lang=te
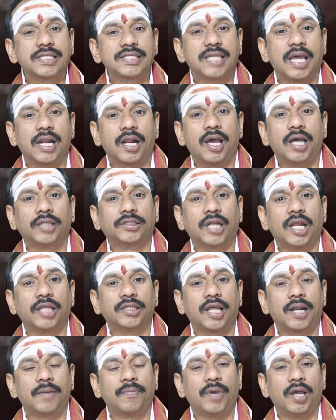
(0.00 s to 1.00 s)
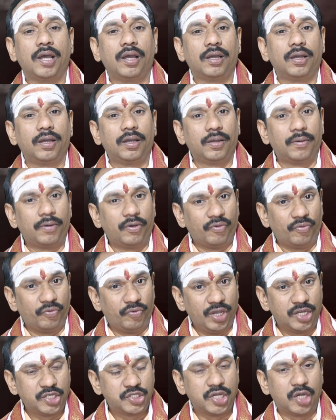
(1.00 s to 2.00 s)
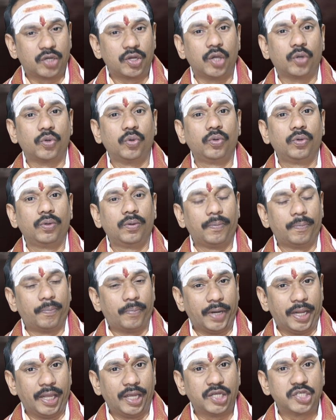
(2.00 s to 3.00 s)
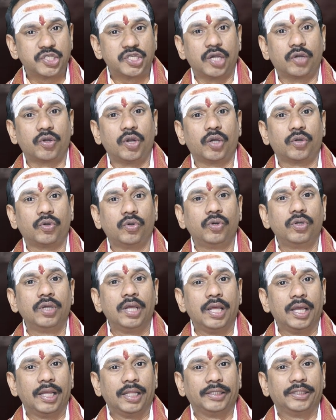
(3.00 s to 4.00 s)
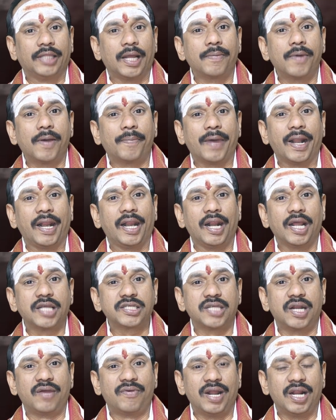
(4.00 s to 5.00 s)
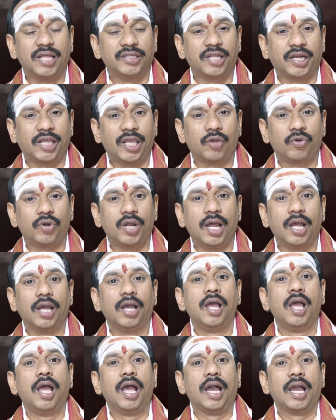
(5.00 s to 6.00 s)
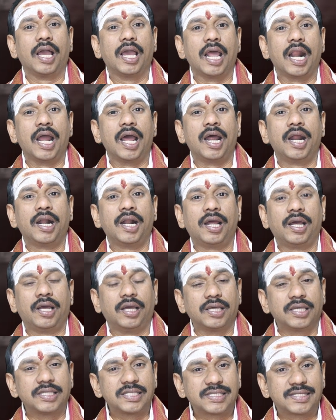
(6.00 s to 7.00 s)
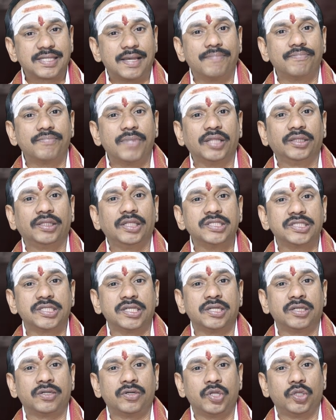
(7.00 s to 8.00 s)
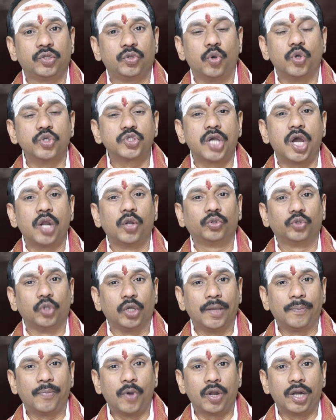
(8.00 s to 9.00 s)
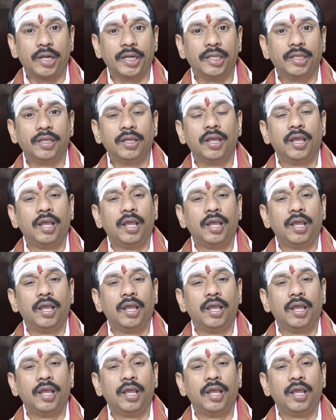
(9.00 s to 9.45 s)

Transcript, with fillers: సనాతన ధర్మ వీక్షకులకు ప్రేక్షకులకు ధర్మ పరిరక్షణ వాళ్ళందరికీ కూడా గ్రహణ సంబంధించినటువంటి దోషాలు తొలగిపోవాలని